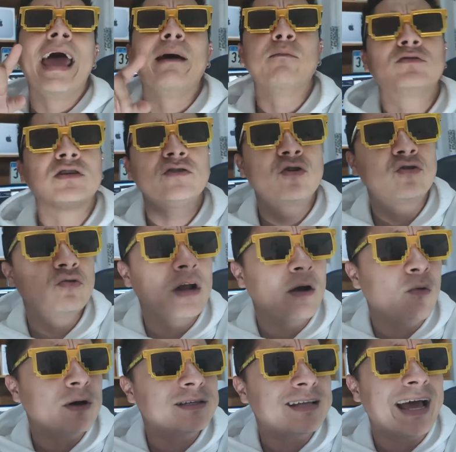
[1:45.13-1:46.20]
Hemos hecho una
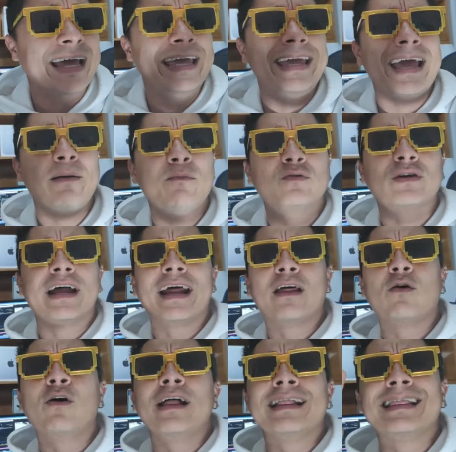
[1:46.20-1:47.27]
encuesta y ya hemos
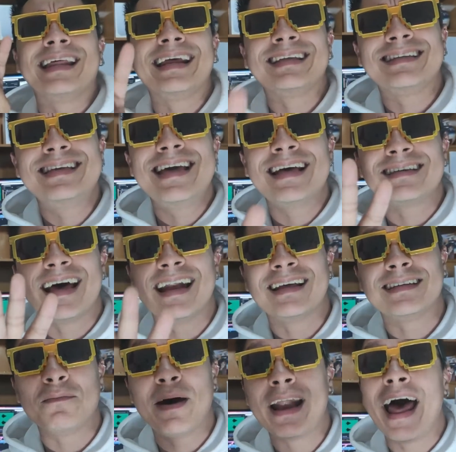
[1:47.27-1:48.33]
ganado tres días a la
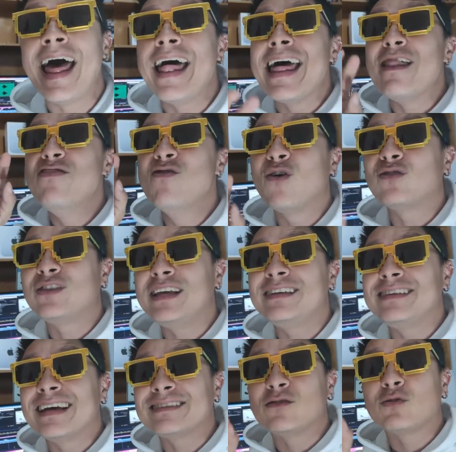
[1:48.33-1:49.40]
semana
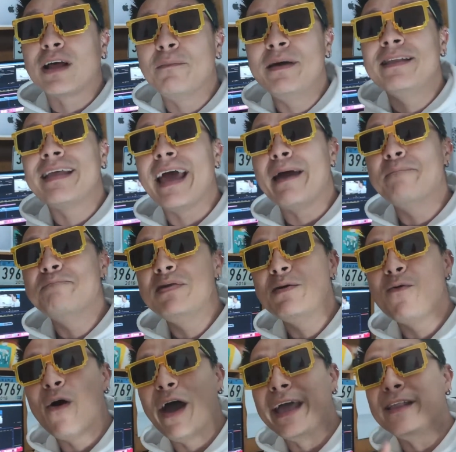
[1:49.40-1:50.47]
noticias totalmente en
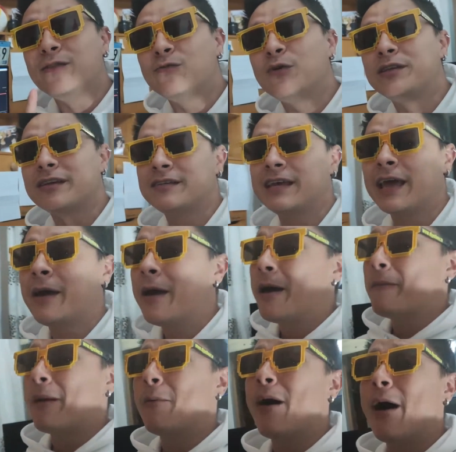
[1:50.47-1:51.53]
vivo en Twitch. Así que
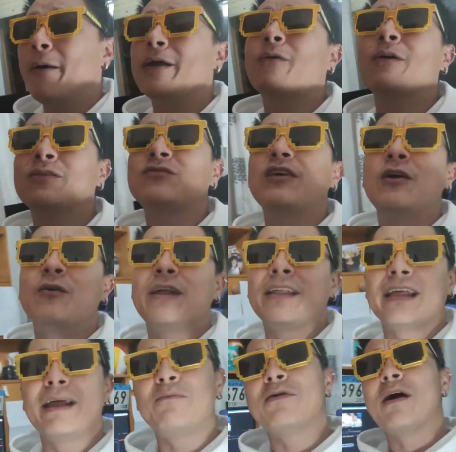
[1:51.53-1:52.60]
vamos a ver cuántos seguidores
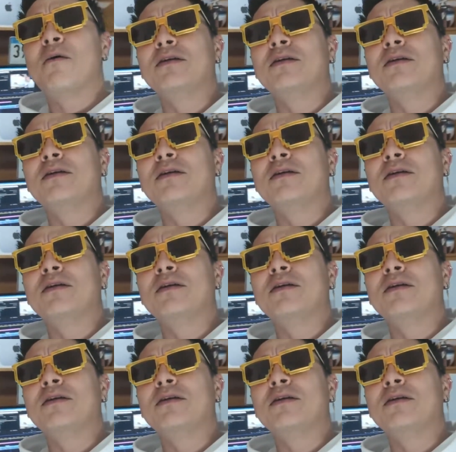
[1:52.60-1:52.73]
tenemos y a